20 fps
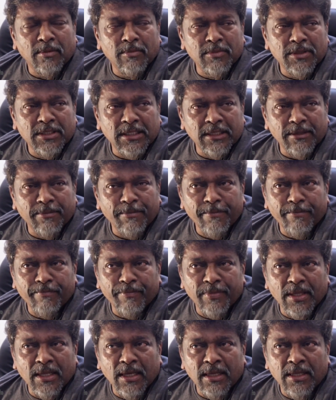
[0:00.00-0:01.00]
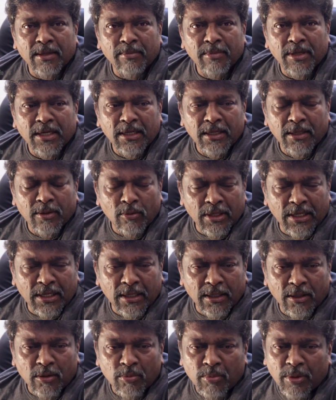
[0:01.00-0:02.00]
ஆரம்பிச்சது அதே மாதிரி
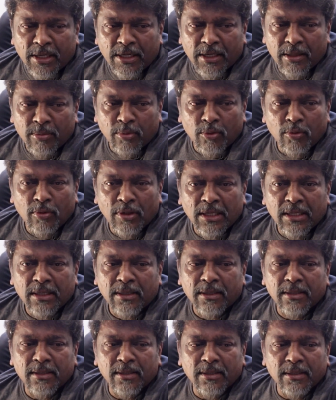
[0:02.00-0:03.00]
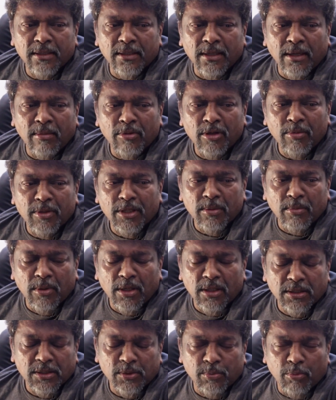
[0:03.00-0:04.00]
என்னுடைய கருப்பழனிப்பனுடைய
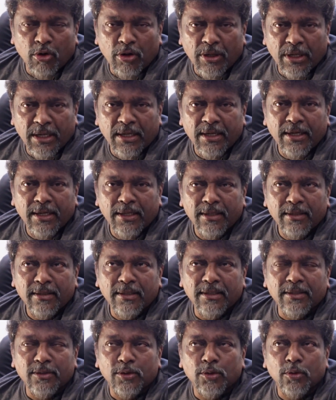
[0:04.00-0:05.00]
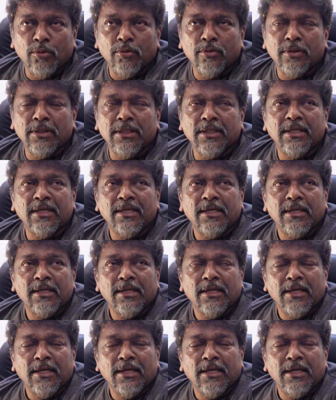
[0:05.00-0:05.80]
அபரிமிதமான ஸ்பான்டினிட்டி அந்த ஷோ வந்து